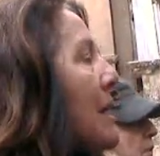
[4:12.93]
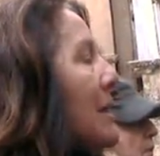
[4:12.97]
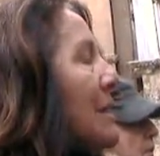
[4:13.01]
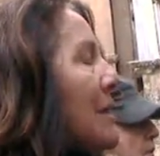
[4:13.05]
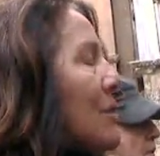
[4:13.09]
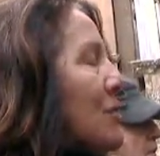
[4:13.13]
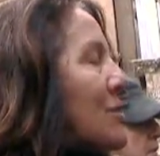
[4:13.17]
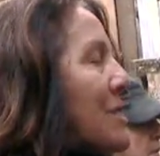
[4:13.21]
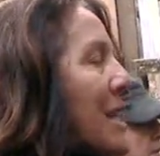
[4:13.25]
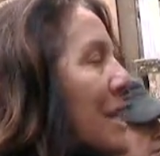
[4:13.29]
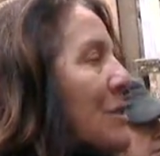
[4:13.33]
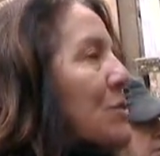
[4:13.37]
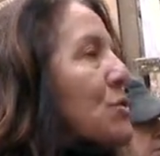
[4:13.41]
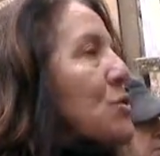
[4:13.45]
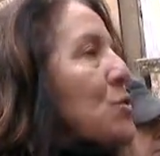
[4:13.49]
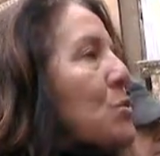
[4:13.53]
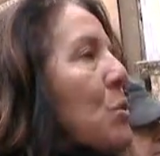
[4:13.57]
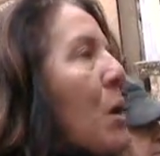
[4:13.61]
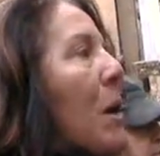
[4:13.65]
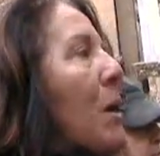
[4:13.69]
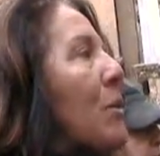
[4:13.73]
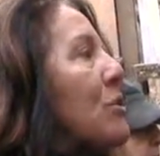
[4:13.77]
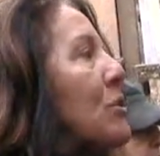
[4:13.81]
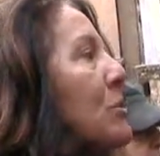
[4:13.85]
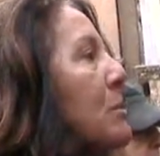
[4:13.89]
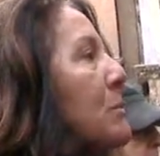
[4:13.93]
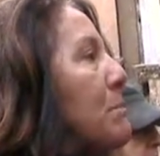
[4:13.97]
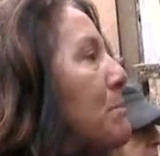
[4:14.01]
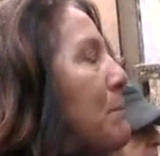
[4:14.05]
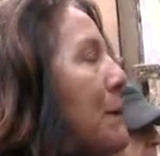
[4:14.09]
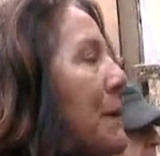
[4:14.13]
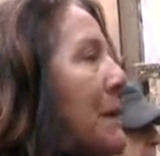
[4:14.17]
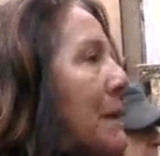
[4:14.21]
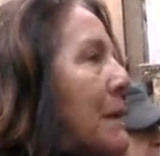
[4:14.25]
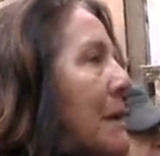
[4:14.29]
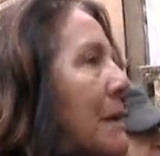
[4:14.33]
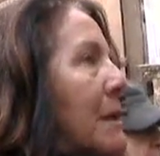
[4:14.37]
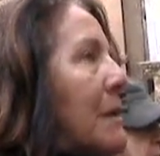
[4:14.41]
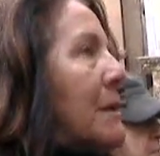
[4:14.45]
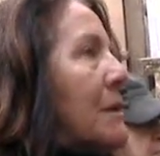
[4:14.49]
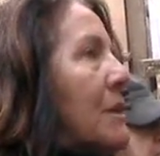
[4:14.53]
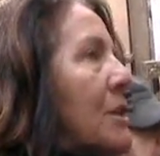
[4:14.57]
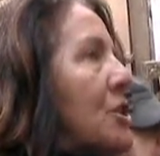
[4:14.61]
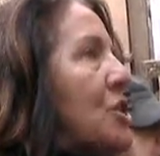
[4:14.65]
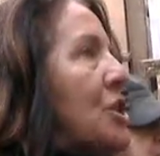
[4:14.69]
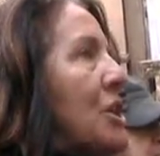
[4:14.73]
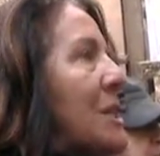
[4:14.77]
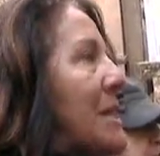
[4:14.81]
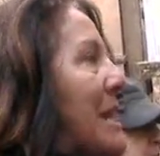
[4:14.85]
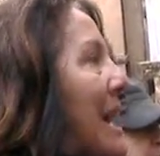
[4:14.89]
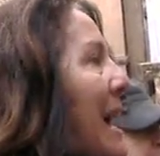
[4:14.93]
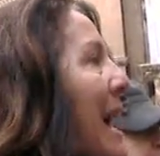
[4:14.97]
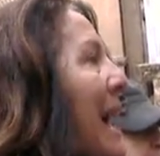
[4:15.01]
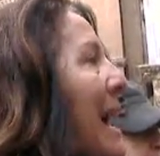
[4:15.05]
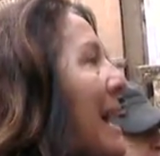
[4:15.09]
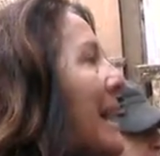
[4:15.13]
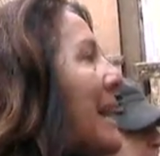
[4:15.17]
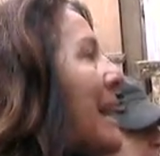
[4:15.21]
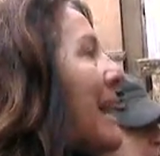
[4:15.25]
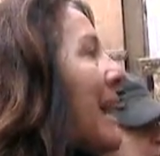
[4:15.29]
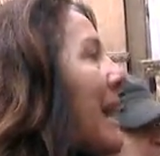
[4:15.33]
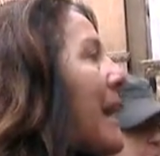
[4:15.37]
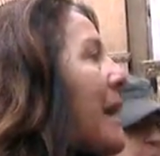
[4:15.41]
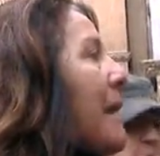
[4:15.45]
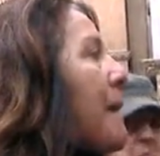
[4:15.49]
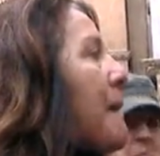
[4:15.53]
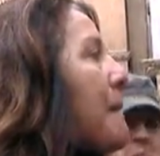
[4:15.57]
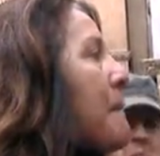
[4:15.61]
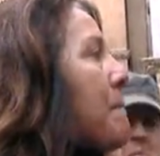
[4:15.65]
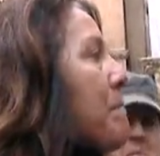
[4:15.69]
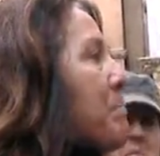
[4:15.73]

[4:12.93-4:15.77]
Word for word: dello status quo eh, decide anche